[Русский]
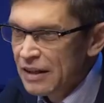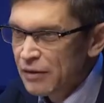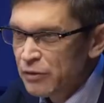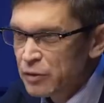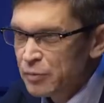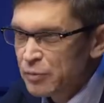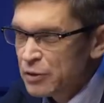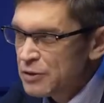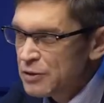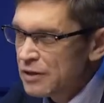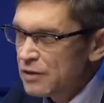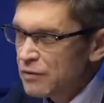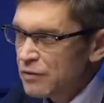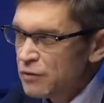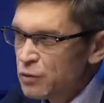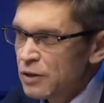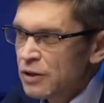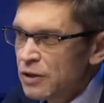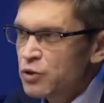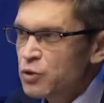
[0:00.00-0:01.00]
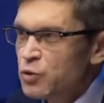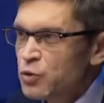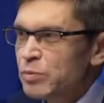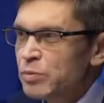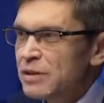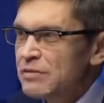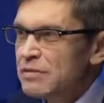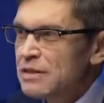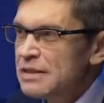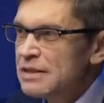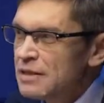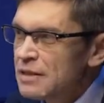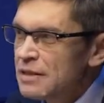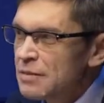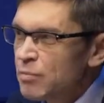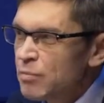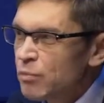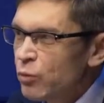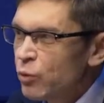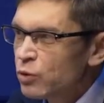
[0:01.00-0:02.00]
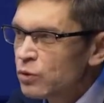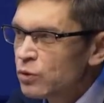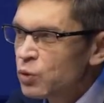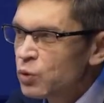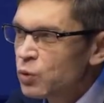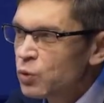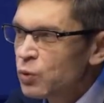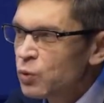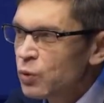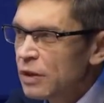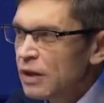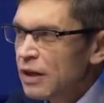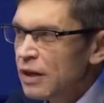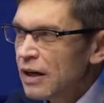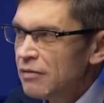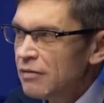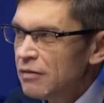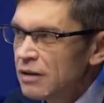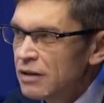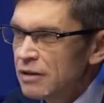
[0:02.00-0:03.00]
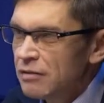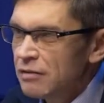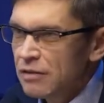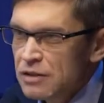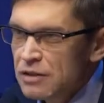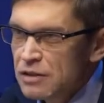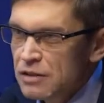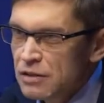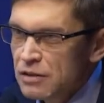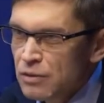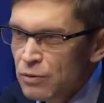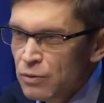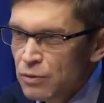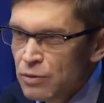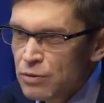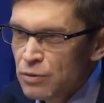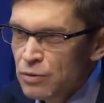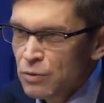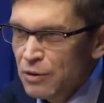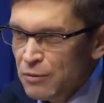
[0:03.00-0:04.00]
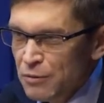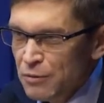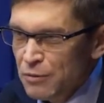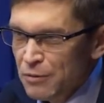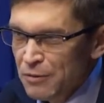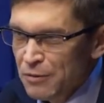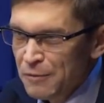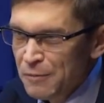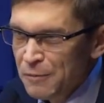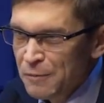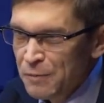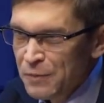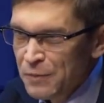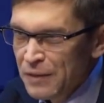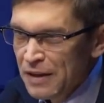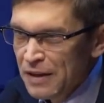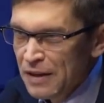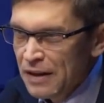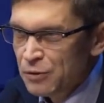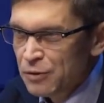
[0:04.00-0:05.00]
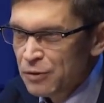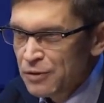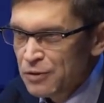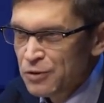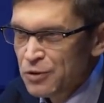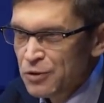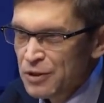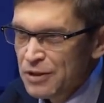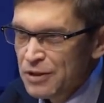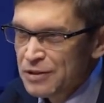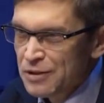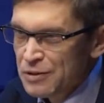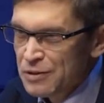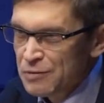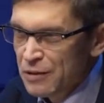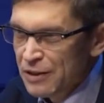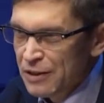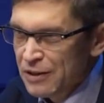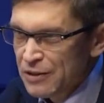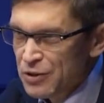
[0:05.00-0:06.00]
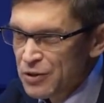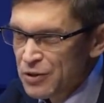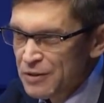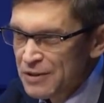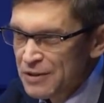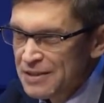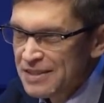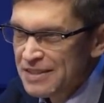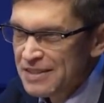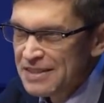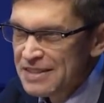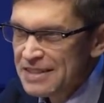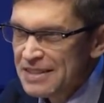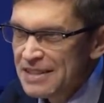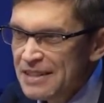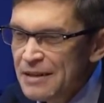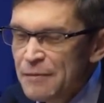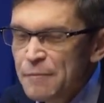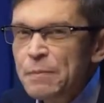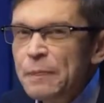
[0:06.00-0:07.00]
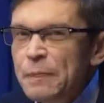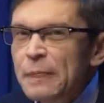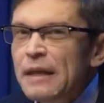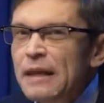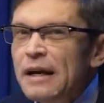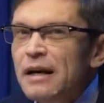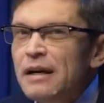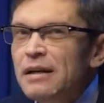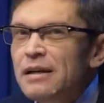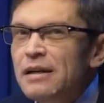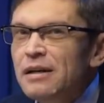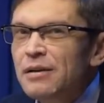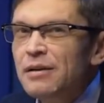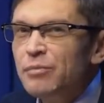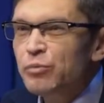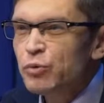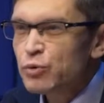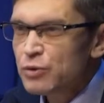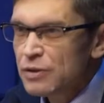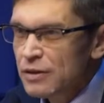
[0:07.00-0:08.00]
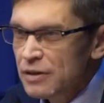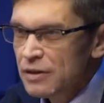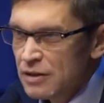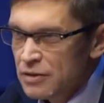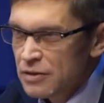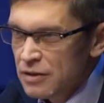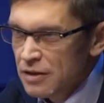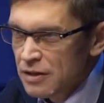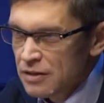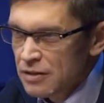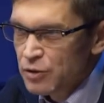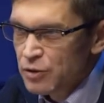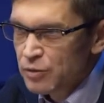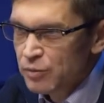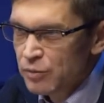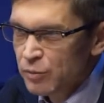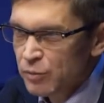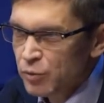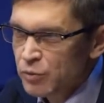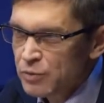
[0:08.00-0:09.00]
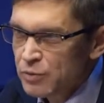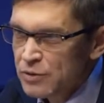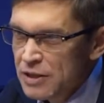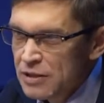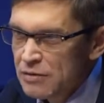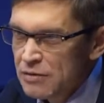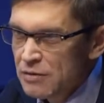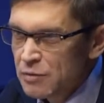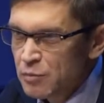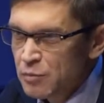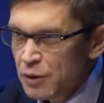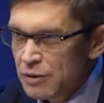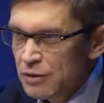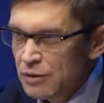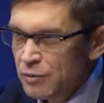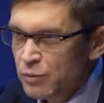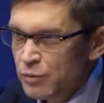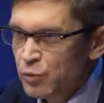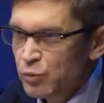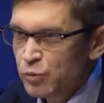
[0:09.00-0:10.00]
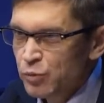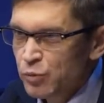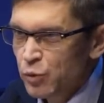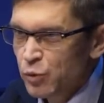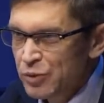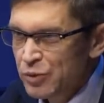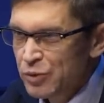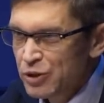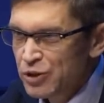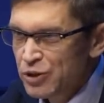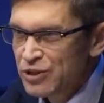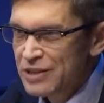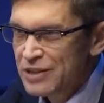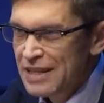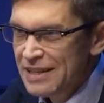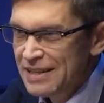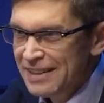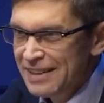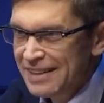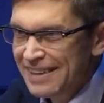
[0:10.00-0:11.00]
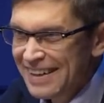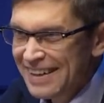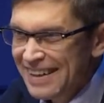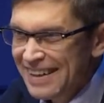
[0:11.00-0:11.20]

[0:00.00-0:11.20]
вот просто это все хочу подвести под ту ковидно-вакцинную историю, которая сейчас разворачивается, где а, Путин даже сказал, что мы будем действовать методами убеждений.